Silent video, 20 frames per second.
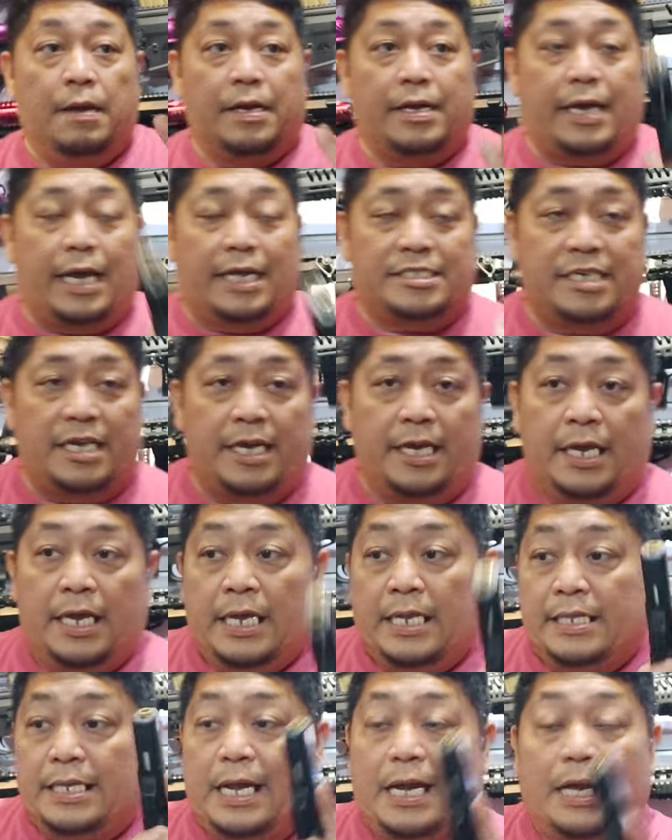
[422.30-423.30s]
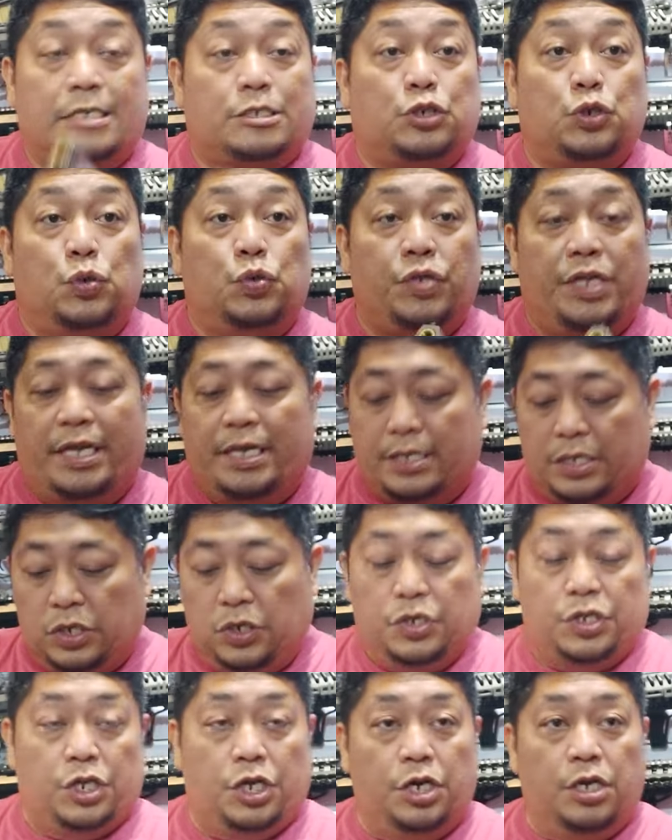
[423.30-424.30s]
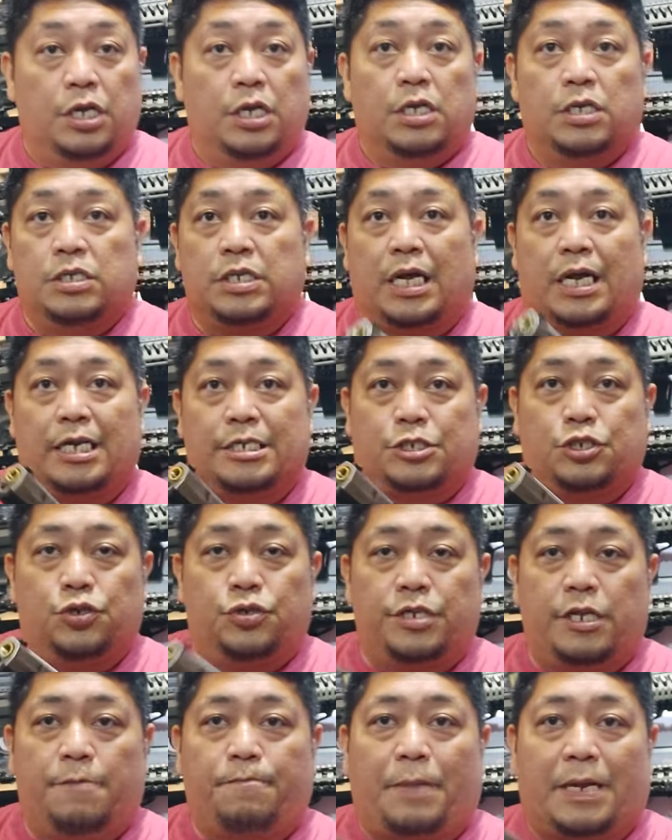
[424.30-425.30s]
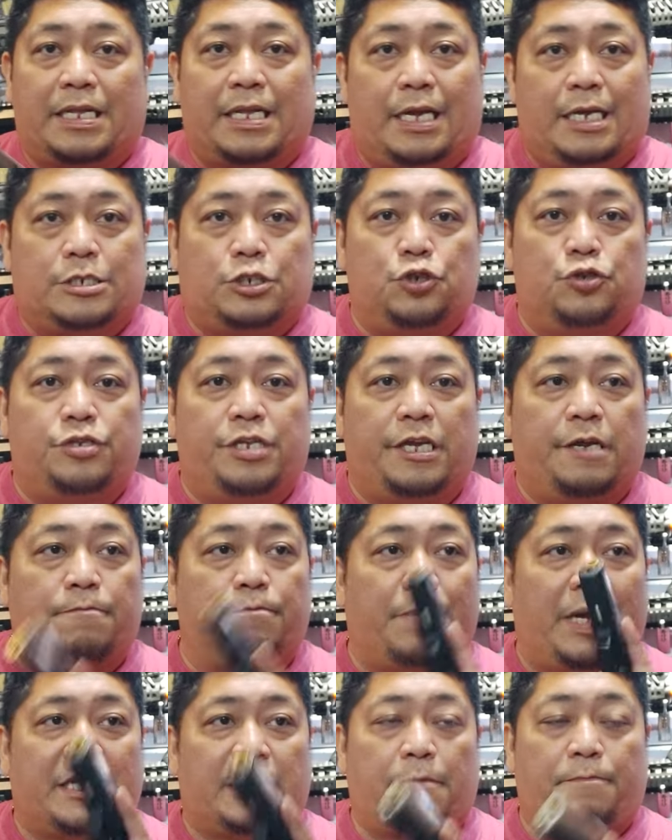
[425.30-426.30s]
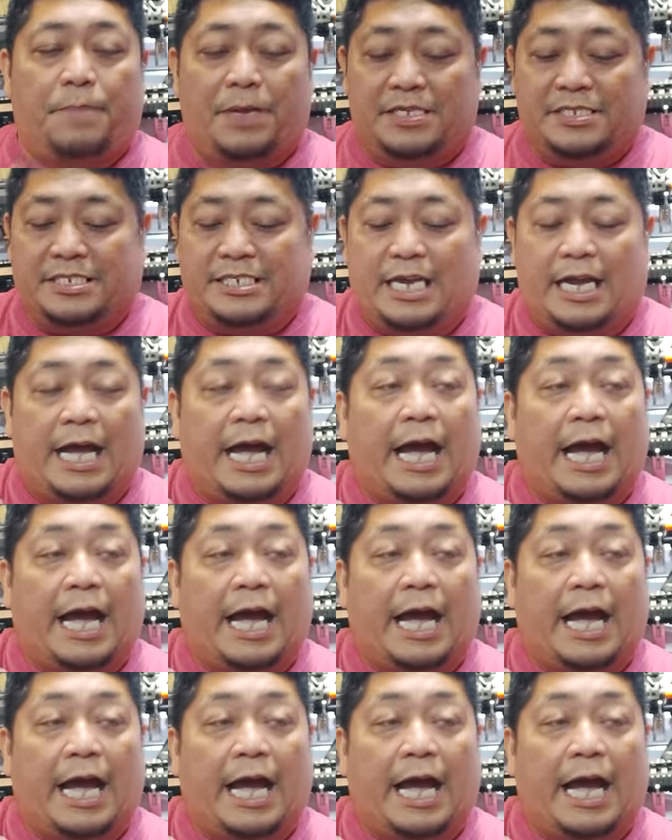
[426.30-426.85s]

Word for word: Kasi naka-tuning to, no? Nakatuning, pag nakatuning, matipid sa